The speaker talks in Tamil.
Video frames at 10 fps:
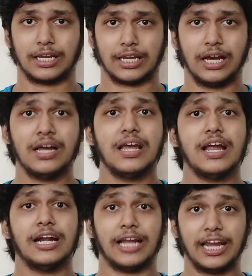கேட்டிங்கன்னா
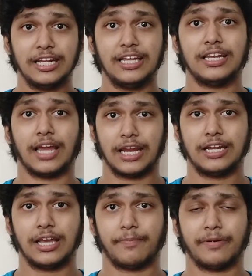நைன்டீன்
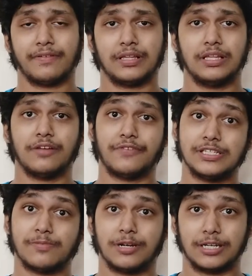நைன்ட்டி அப்போ வந்து இந்த
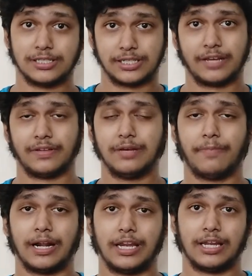ஃபீஸிபிலிட்டி ஸ்டடி வந்து
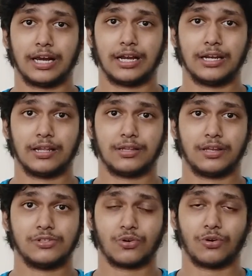பண்ணிட்டாங்கன்றது
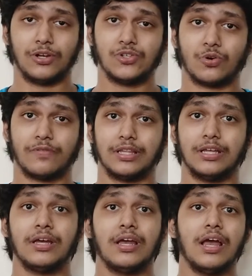தெரிஞ்சுக்கோங்க ஸோ
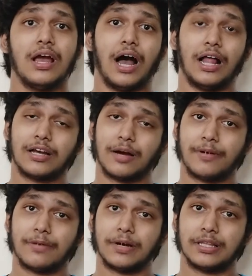வந்து
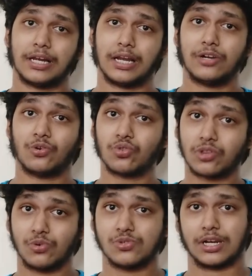அதுக்கப்புறம் பார்த்தீங்கன்னா டூ
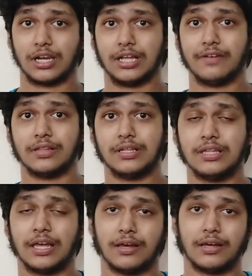தௌசண்டில் தான் வந்து
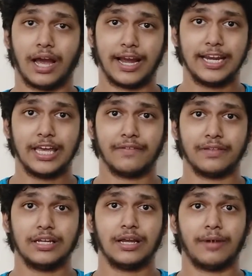இந்த ஐடியா
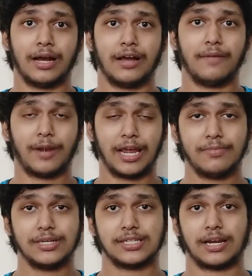வந்து நம்ம
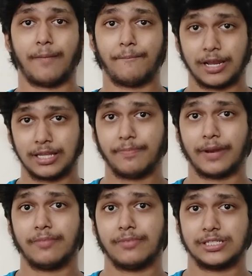ப்ரைம் மினிஸ்டர் அப்போ இருந்த
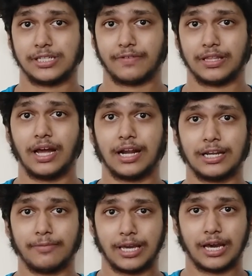ப்ரைம் மினிஸ்டர் வந்து
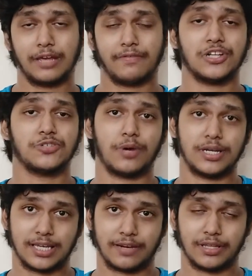அடல் பிஹாரி
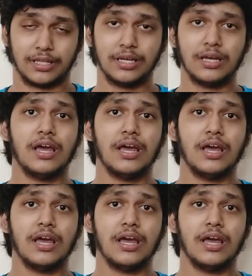வாஜ்பாய் சார் வந்து